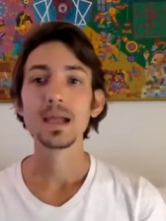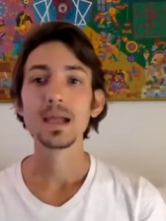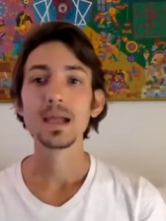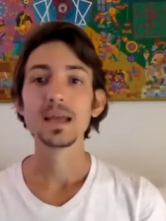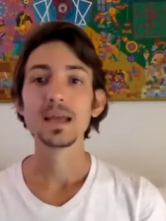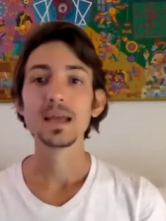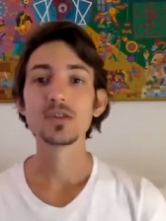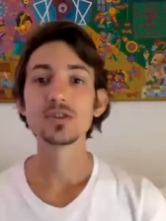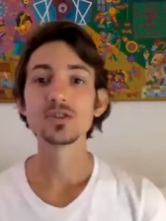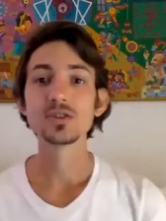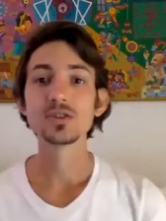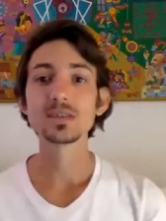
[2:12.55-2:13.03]

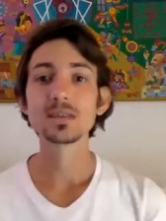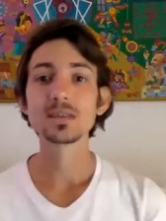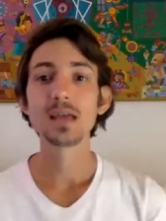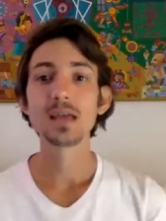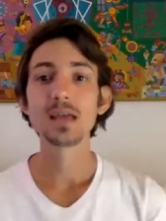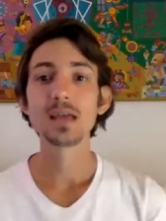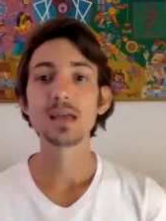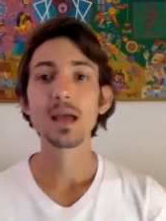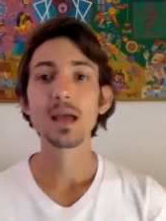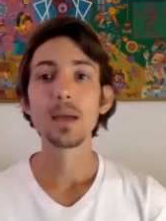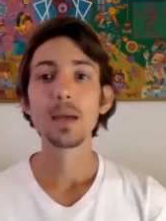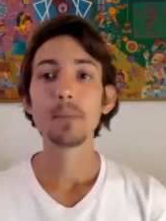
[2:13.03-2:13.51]

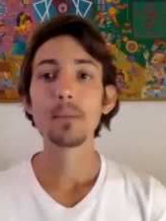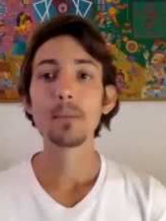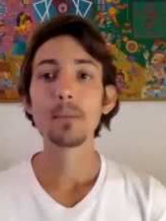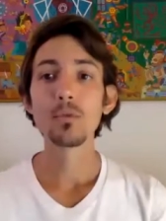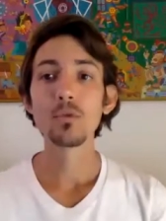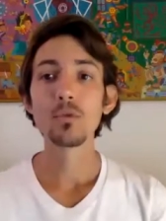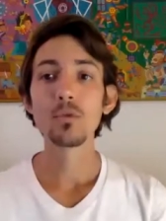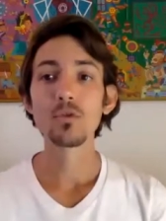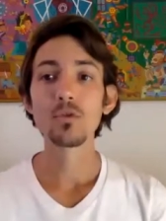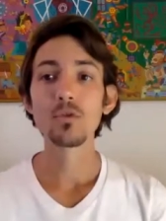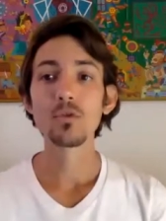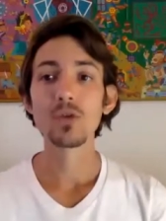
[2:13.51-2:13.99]
Entonces,
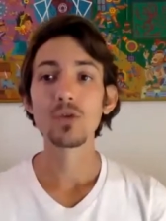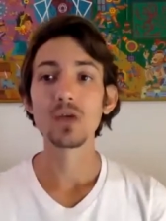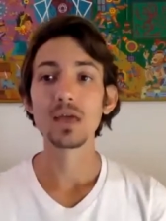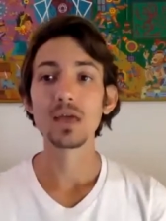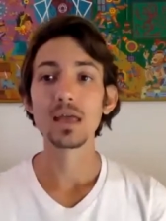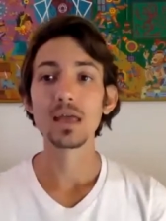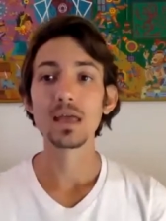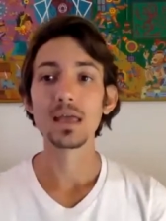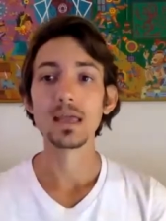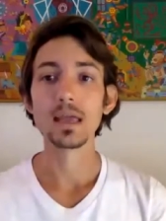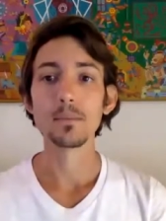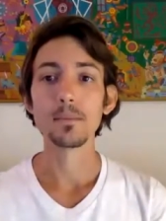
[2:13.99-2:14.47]
vamos
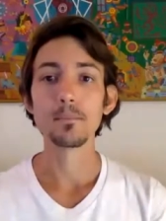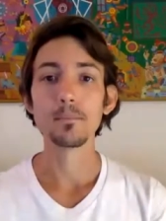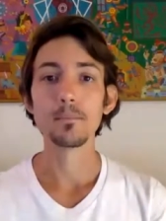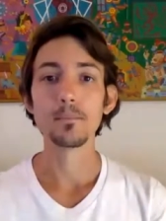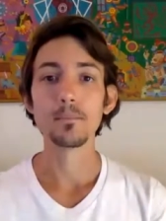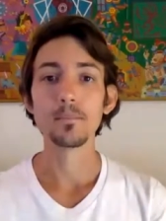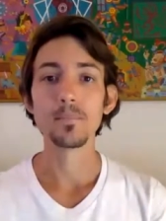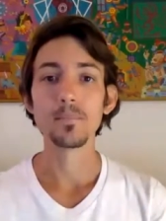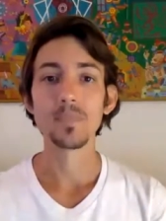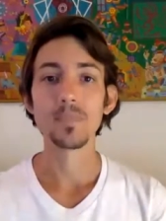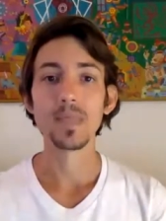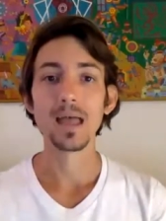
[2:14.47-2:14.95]

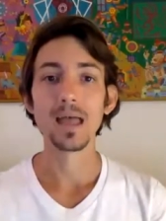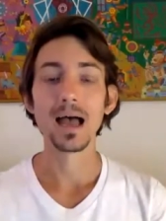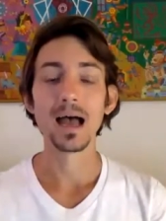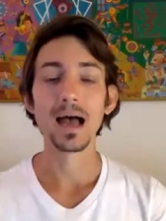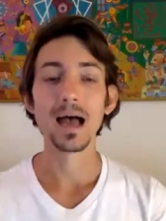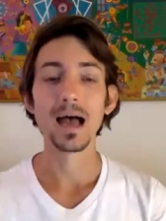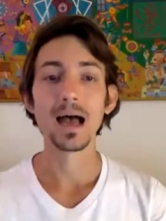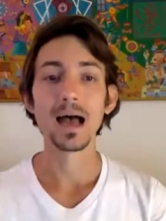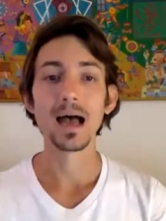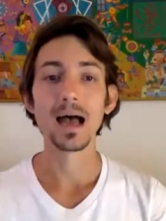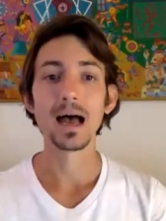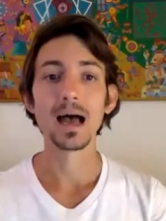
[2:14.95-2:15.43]
em,
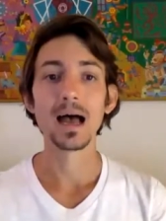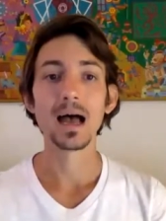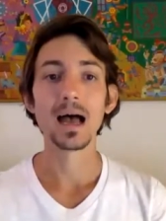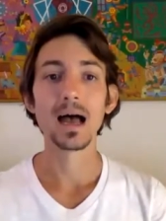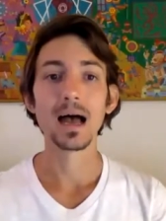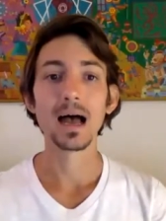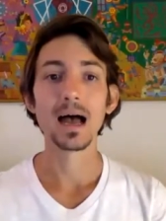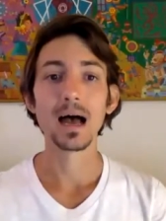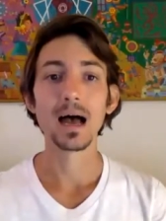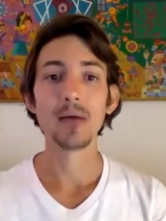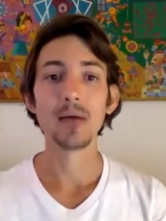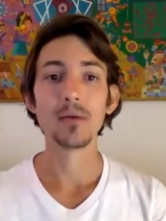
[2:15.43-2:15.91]

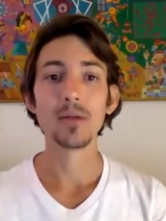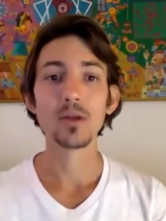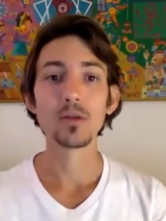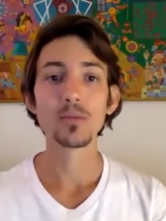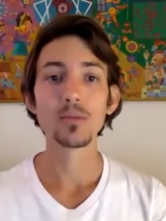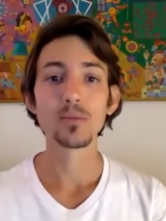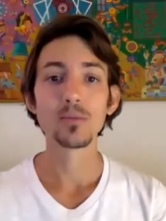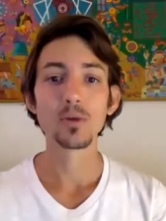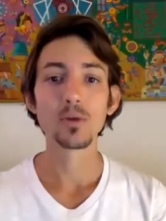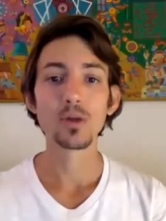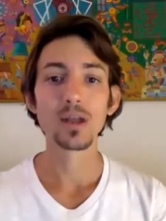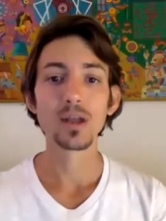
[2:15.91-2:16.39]
a,
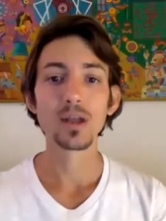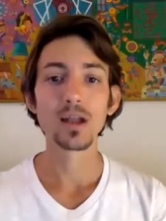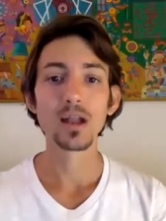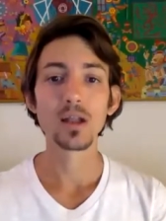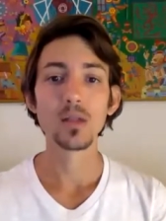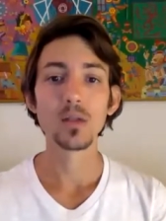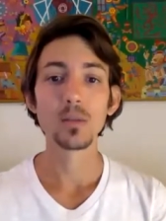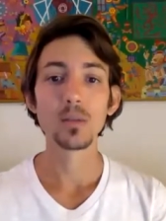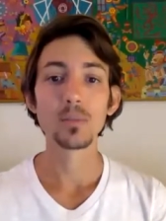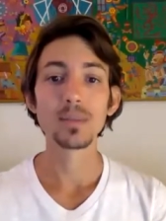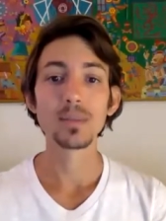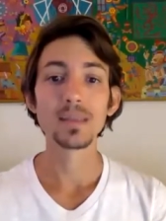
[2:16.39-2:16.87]
hablar un poco de la
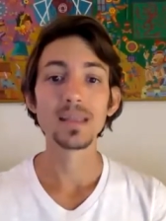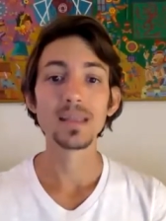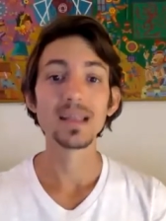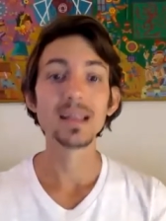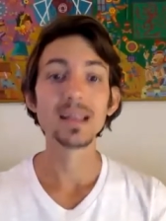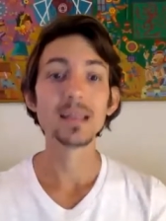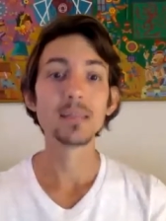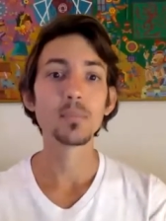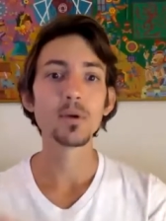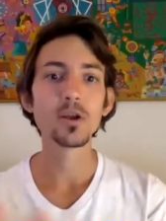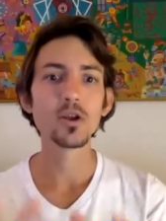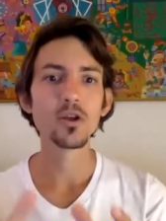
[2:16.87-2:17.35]
glándula
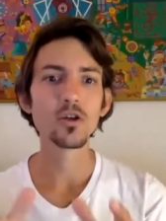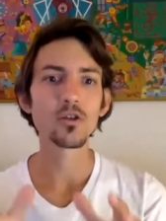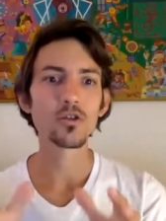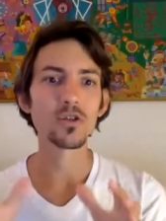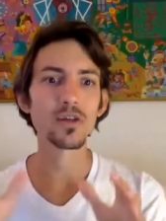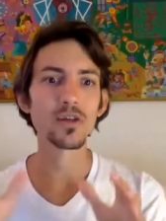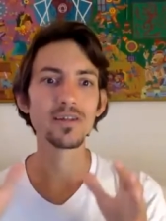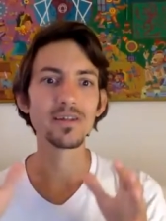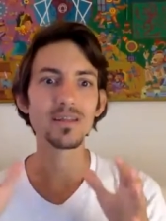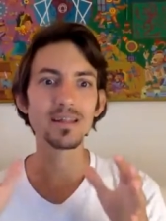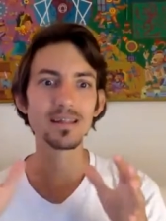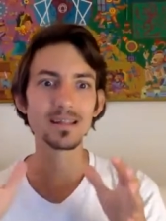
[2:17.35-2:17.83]
pineal, después
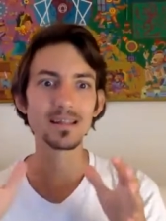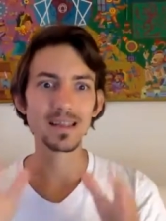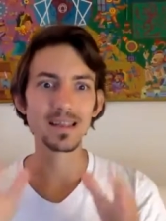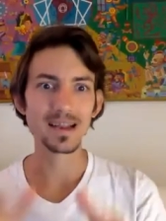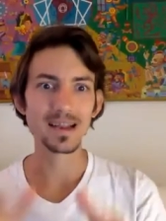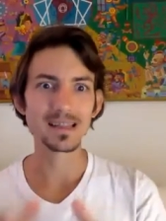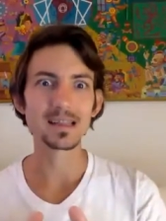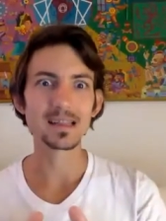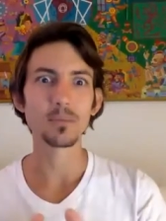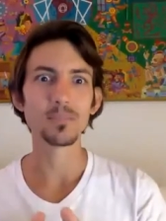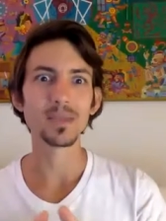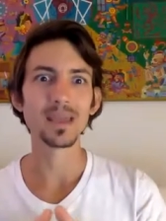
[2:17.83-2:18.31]
nos
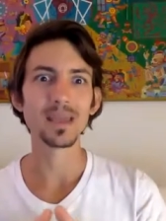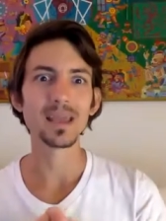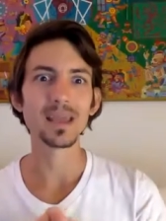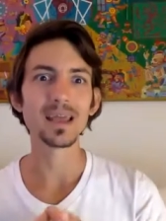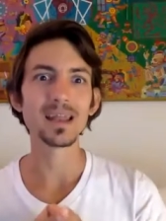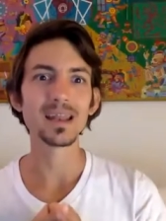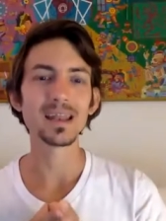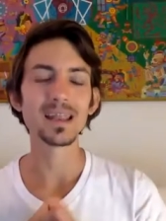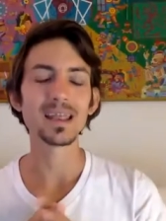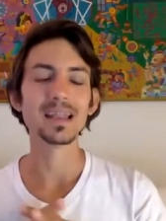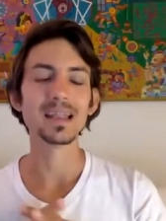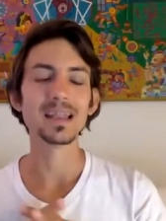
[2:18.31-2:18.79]
adentras
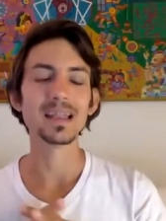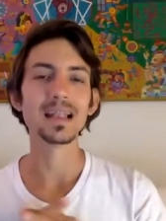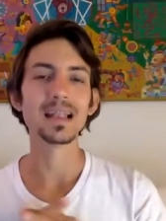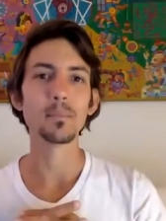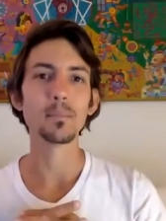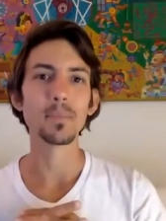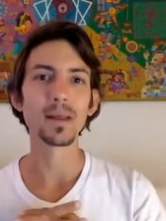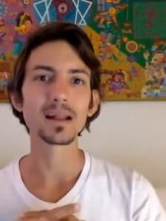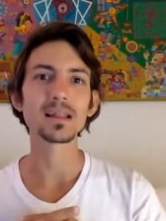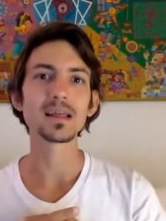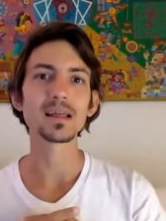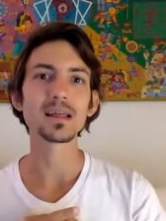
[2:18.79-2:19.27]
también en
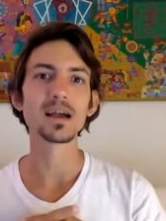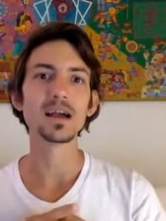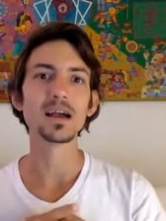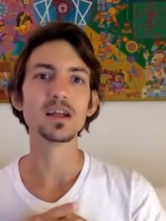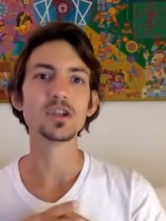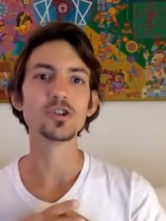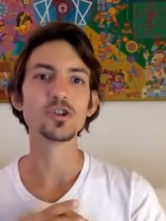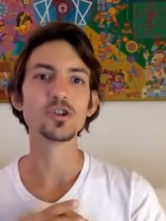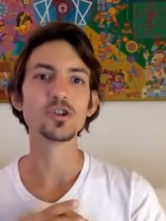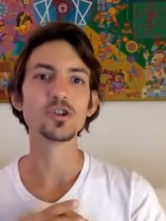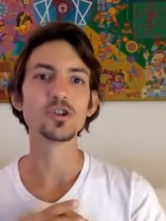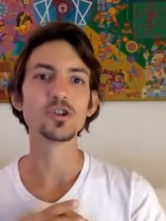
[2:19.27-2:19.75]
la práctica
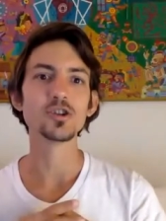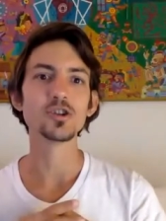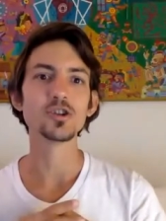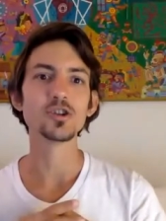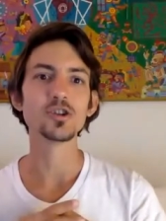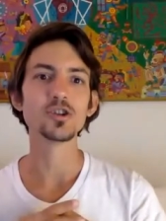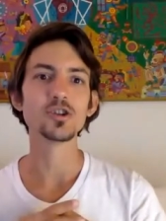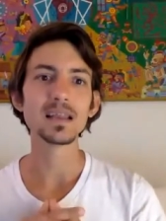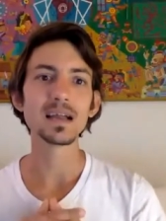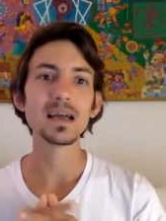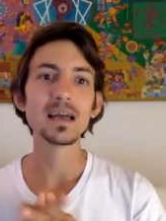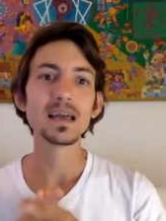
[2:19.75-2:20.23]
del yoga
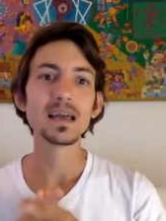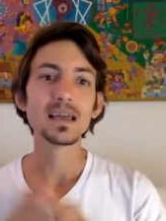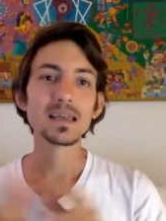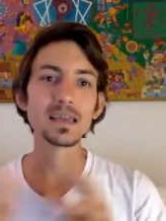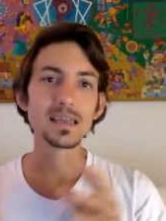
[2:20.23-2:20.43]
nidra